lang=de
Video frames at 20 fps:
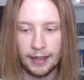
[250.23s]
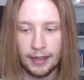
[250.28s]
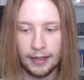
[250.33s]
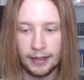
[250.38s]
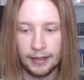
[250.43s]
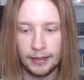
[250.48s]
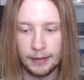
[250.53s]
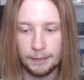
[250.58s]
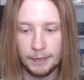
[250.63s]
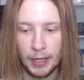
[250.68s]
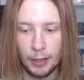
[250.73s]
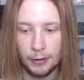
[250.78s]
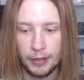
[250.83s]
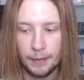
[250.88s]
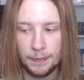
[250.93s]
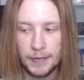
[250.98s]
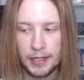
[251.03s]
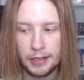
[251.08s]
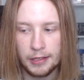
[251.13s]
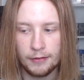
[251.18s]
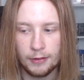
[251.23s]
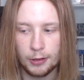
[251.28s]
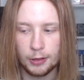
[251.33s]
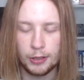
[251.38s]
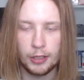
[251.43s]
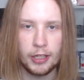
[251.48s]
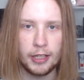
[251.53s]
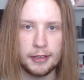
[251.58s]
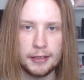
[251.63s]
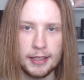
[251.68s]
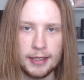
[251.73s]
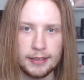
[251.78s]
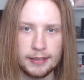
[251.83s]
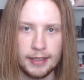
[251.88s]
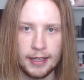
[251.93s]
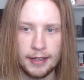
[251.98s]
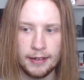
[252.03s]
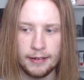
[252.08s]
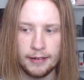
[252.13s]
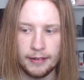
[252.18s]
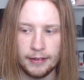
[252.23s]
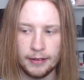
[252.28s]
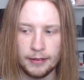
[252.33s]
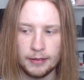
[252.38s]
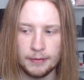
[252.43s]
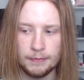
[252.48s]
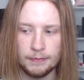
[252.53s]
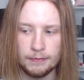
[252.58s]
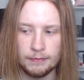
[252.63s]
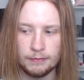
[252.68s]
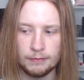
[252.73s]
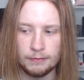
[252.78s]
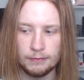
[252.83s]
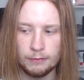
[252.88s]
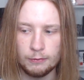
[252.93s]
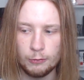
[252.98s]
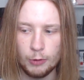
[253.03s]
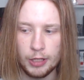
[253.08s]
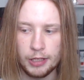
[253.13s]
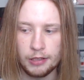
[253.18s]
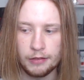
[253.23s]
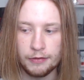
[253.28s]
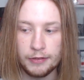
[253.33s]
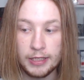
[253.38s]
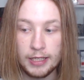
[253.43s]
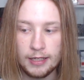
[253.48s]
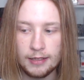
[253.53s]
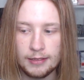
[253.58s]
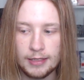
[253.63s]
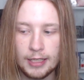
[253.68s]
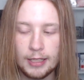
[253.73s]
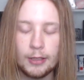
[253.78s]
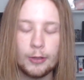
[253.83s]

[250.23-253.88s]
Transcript: Ähm, ja, und ab nächster Woche Donnerstag dann ähm, Resi 4.